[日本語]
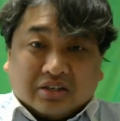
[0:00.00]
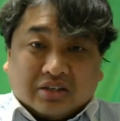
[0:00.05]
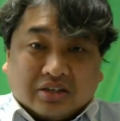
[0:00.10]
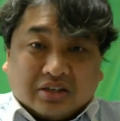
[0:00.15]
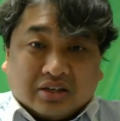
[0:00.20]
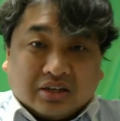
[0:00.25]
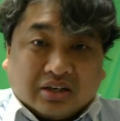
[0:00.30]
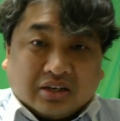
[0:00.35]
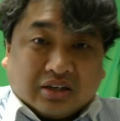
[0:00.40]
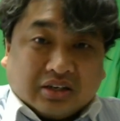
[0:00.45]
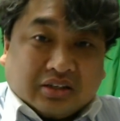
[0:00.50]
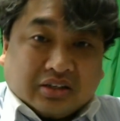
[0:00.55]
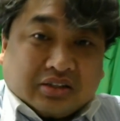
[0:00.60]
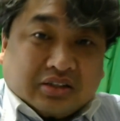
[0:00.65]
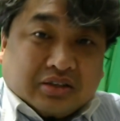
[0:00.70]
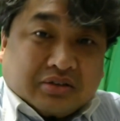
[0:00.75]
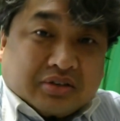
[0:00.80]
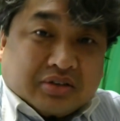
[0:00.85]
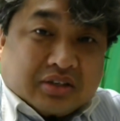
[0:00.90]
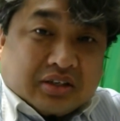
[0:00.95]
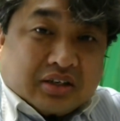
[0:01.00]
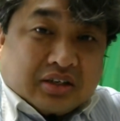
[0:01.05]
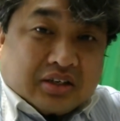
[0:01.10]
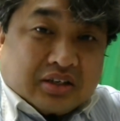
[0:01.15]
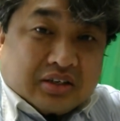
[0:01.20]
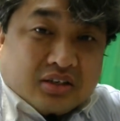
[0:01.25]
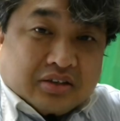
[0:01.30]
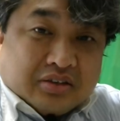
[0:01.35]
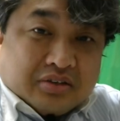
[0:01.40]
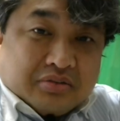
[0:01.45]
はいはい、すいません。
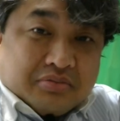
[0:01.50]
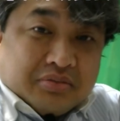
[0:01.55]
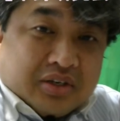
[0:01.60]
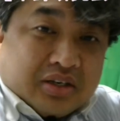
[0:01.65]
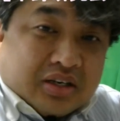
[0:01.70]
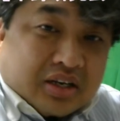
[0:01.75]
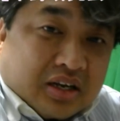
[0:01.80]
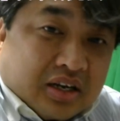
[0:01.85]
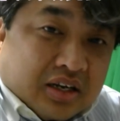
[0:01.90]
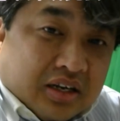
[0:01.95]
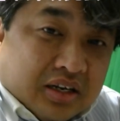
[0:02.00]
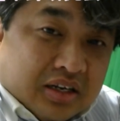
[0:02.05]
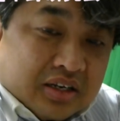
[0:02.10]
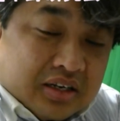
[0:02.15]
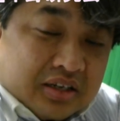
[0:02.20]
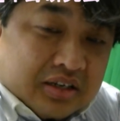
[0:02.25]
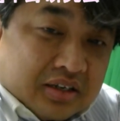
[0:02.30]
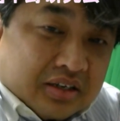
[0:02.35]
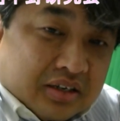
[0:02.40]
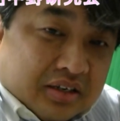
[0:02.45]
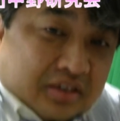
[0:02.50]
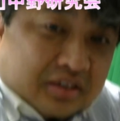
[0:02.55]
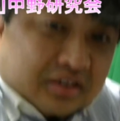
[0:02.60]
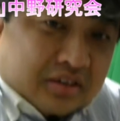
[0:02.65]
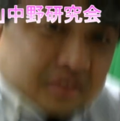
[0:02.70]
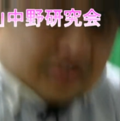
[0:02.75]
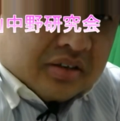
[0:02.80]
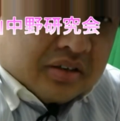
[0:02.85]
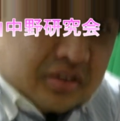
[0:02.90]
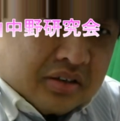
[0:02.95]
見えない、はい、
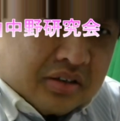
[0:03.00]
ちょっ